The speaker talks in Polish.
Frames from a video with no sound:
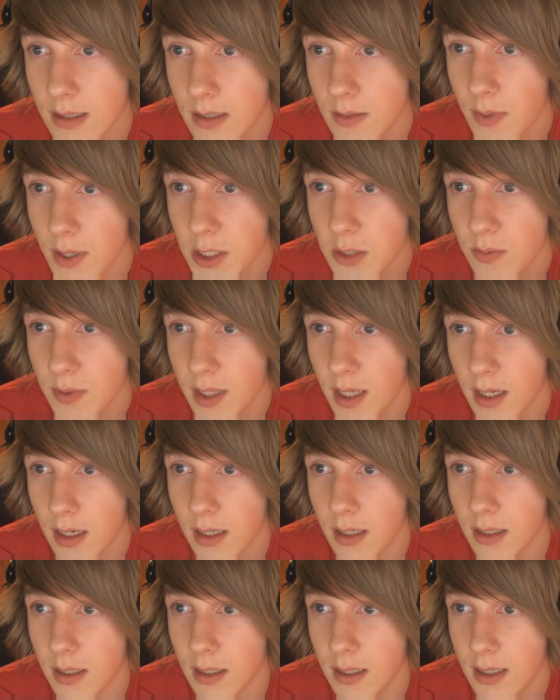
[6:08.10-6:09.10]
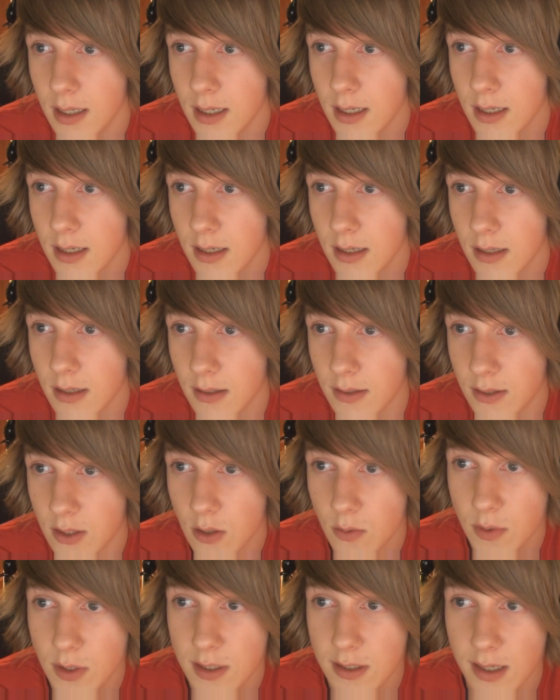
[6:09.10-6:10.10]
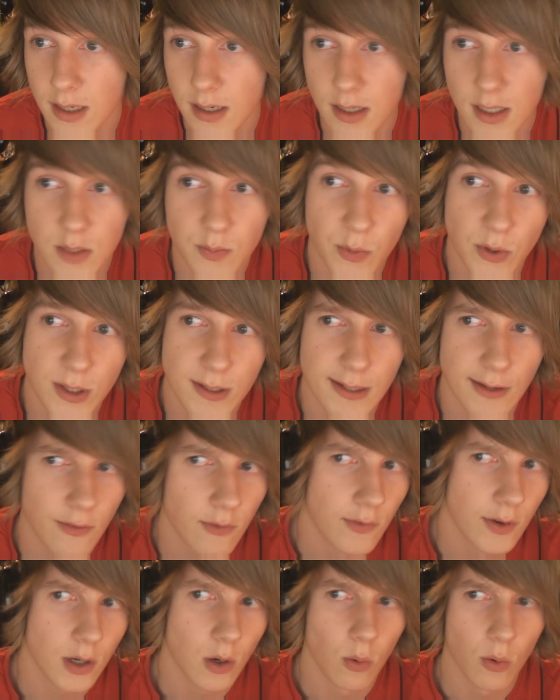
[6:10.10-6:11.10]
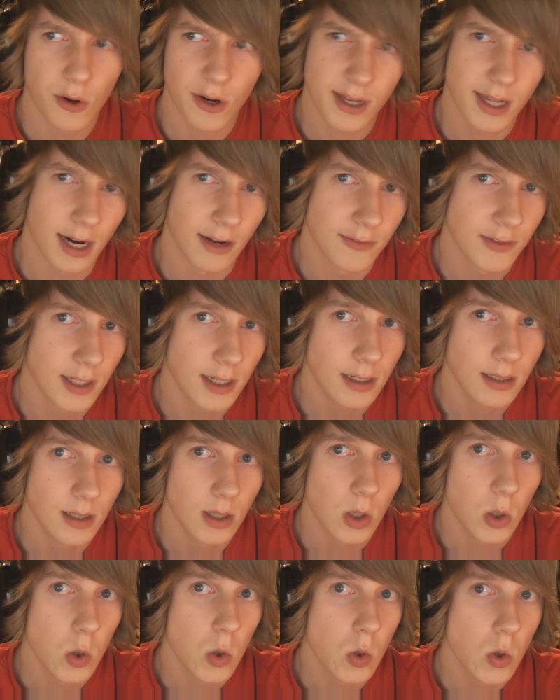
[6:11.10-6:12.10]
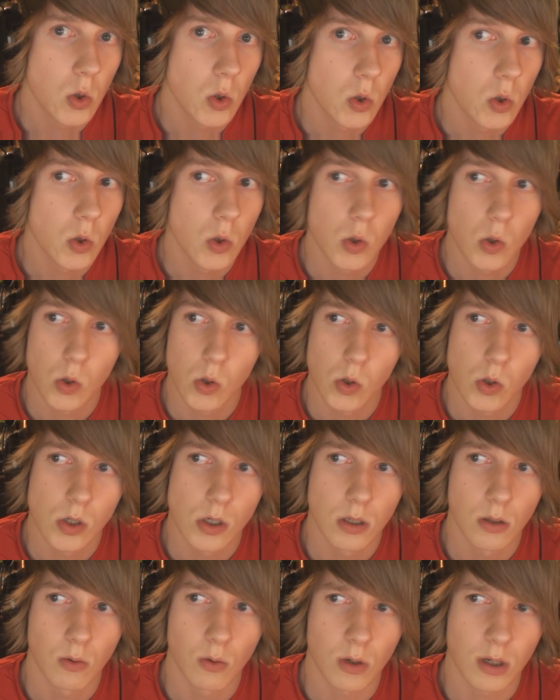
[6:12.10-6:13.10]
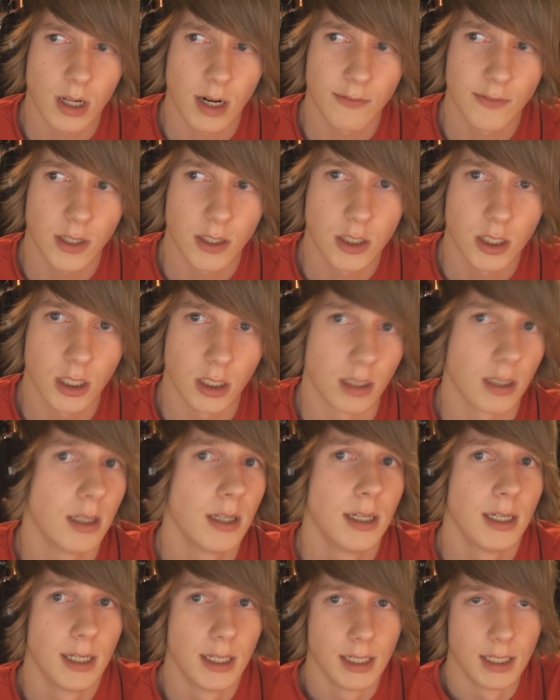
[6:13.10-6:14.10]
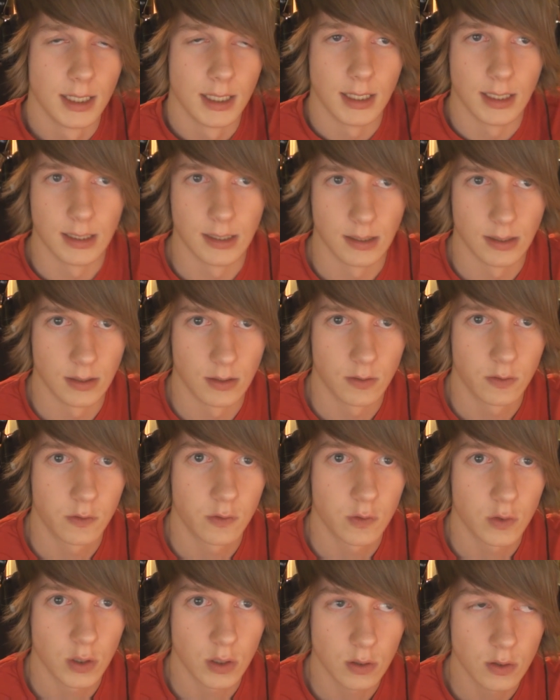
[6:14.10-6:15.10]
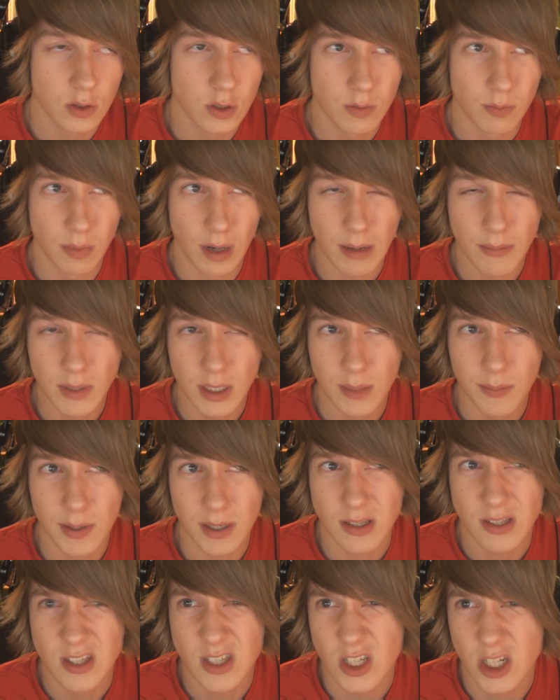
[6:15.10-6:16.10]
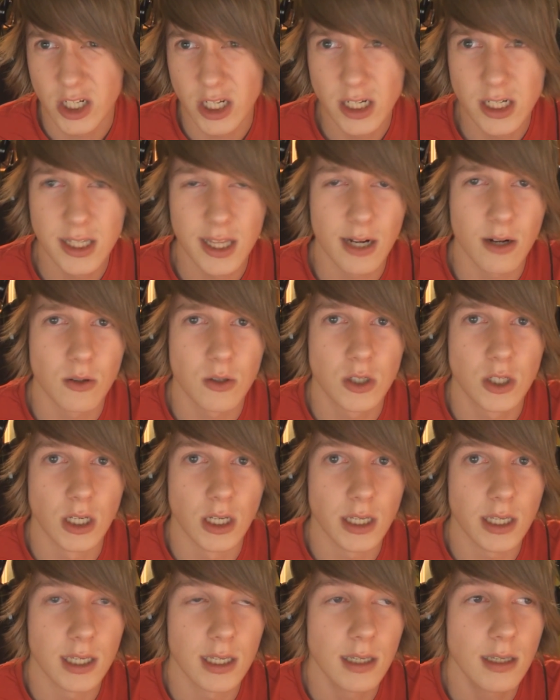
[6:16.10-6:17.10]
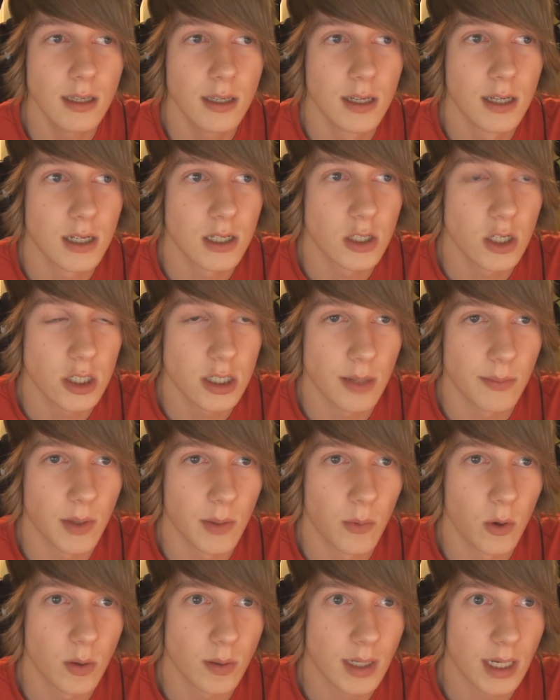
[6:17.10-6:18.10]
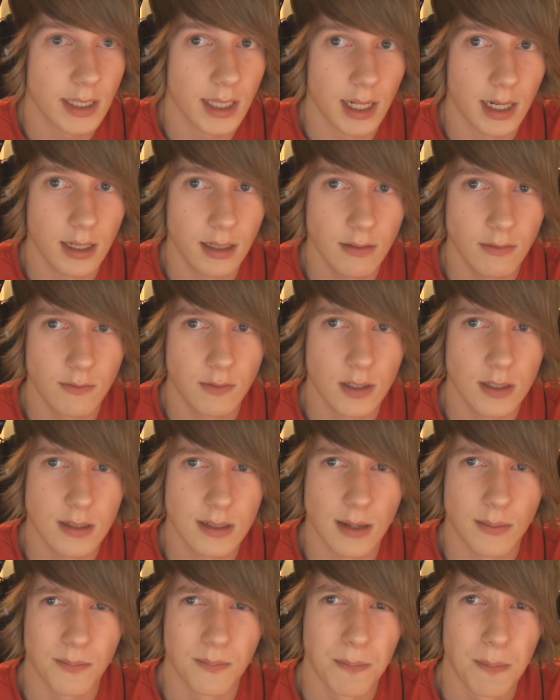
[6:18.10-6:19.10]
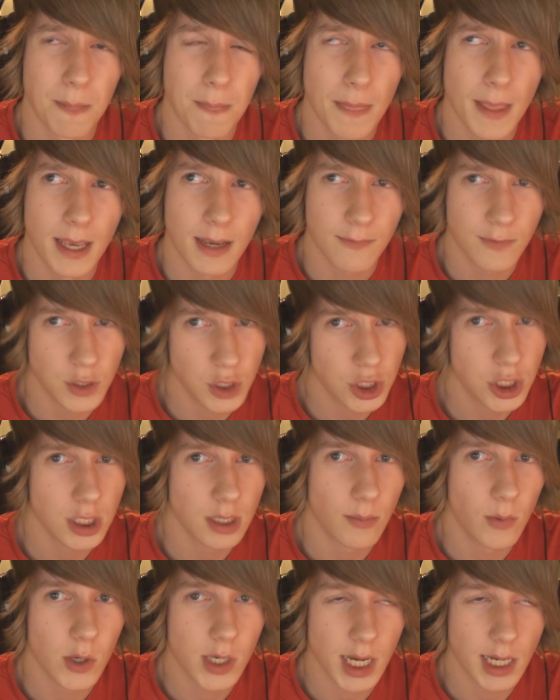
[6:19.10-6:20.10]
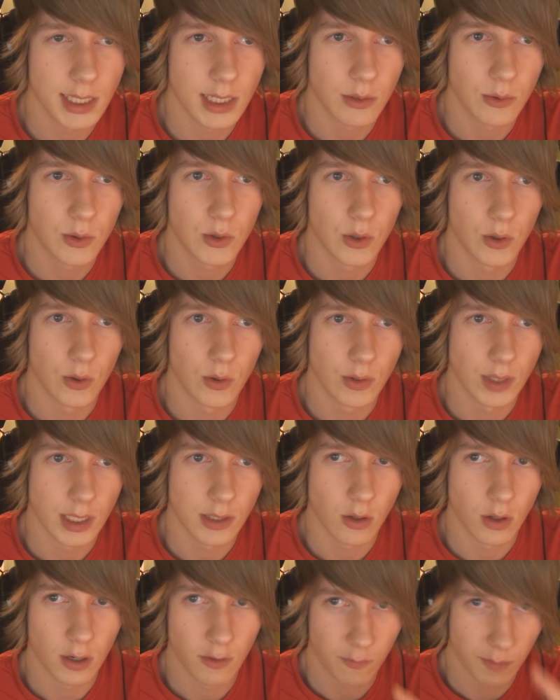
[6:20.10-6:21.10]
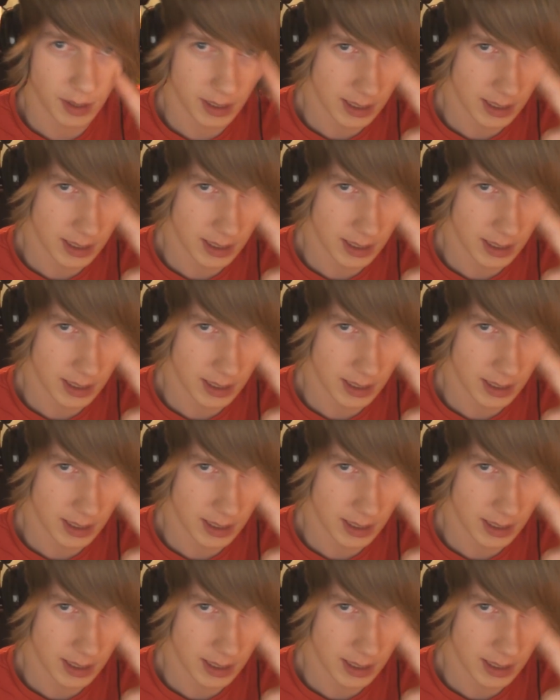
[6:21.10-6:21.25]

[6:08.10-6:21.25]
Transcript: Zobaczmy dalej. Zrobisz serię z podstawowego Warcrafta? Warcrafta 3. Yy, mam chyba z 3-4 odcinki gdzieś tam na moim kanale. Jest tam, jak wejdziecie na mój kanał, to na dole w